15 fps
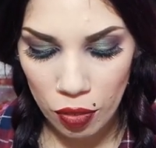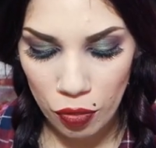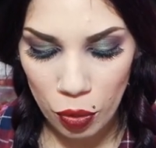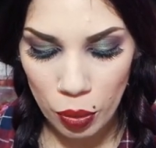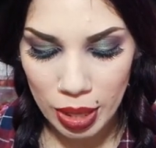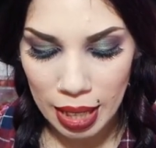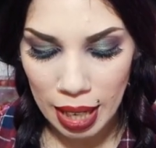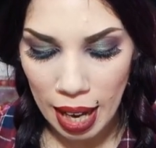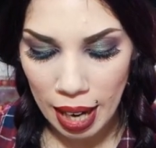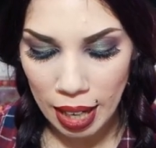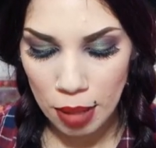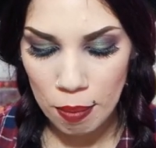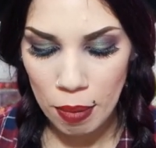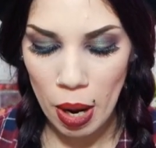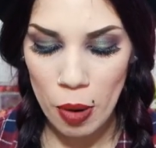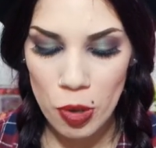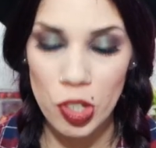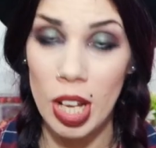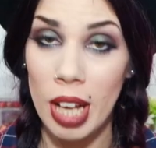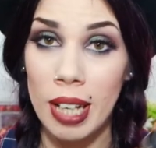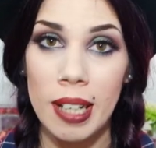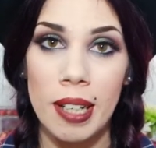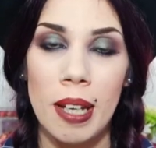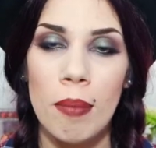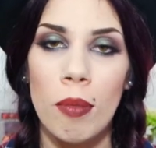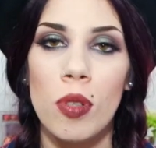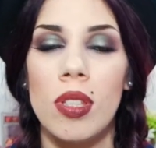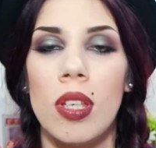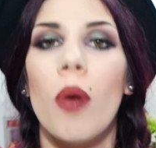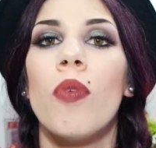Fluid Line Brow Gel Cream,
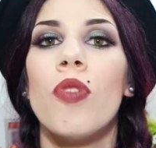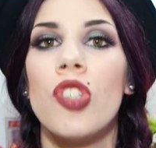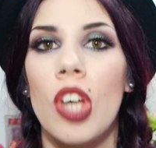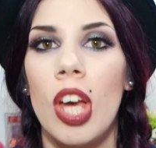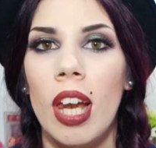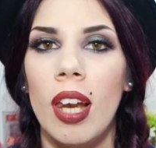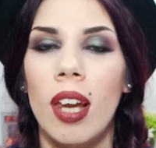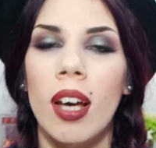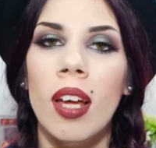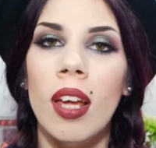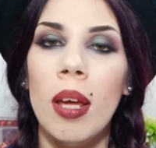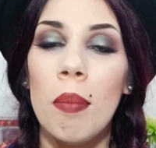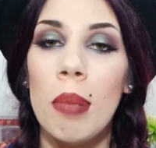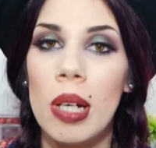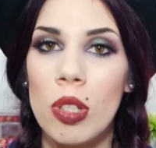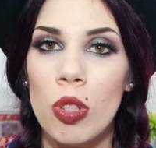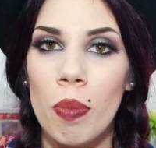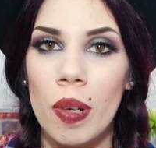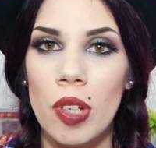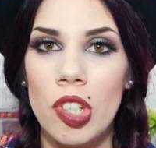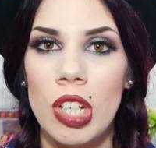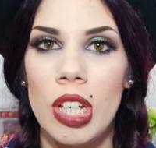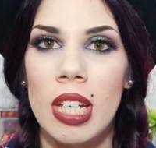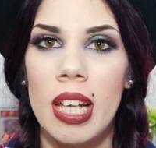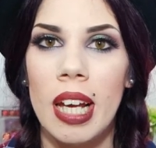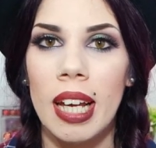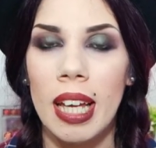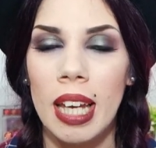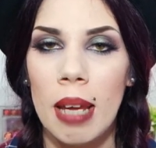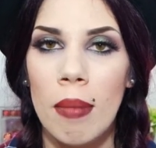ossia un gel per le sopracciglia
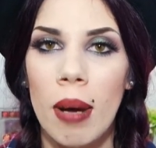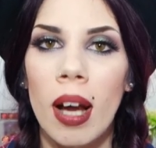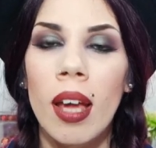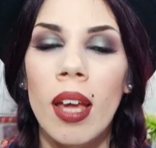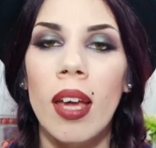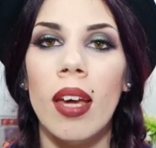in crema,